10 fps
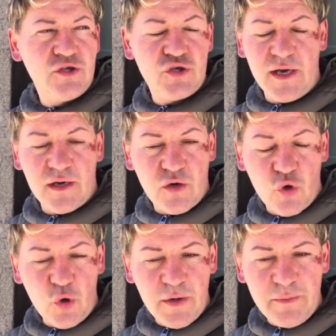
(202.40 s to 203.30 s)
Cioè,
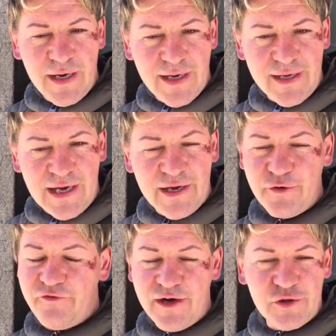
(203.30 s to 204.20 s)
come mai
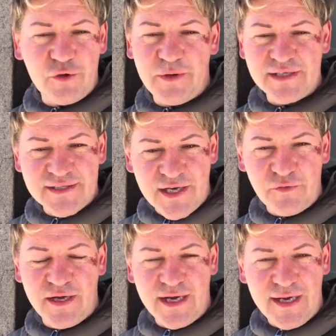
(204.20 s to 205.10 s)
hanno fatto
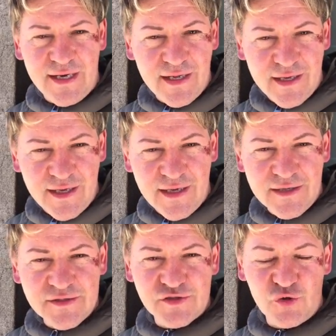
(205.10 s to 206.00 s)
passare una
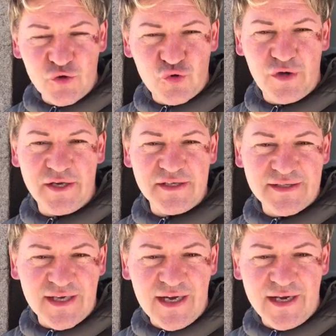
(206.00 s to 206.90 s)
galleria sotto una
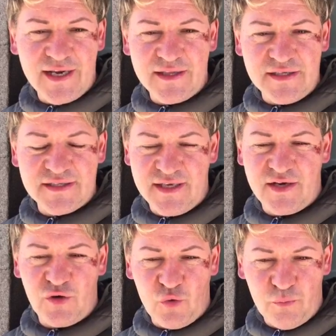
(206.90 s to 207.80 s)
discarica
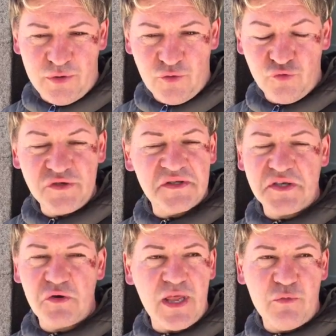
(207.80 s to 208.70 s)
ThyssenKrupp? Un
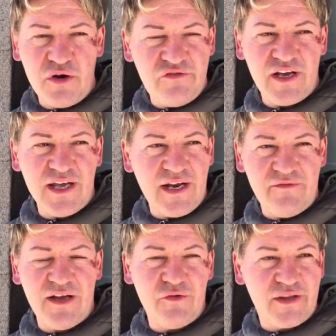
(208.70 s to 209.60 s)
sito da bonificare a
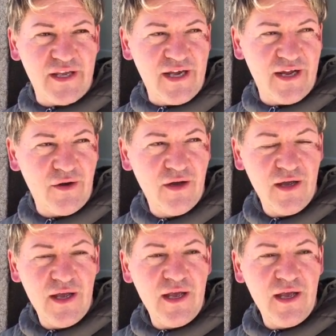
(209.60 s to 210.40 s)
livello italiano.